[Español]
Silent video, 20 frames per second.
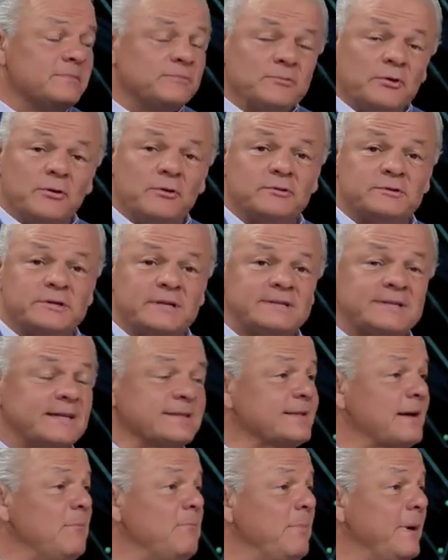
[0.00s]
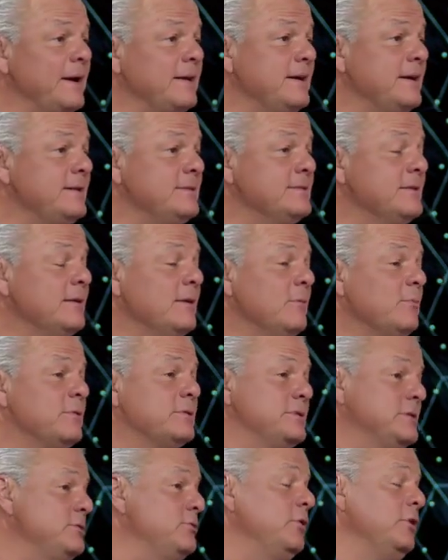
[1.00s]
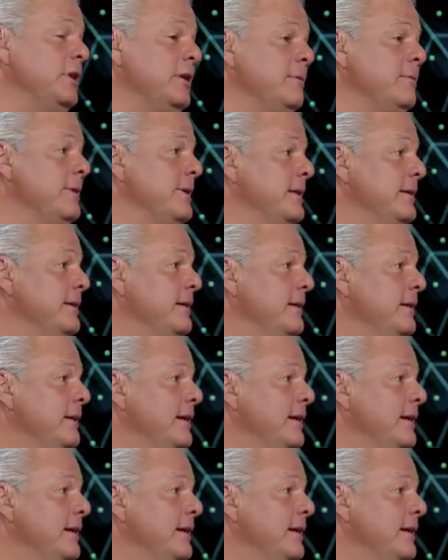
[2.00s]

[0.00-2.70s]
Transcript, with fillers: todas estas campañas, pues esto inhibe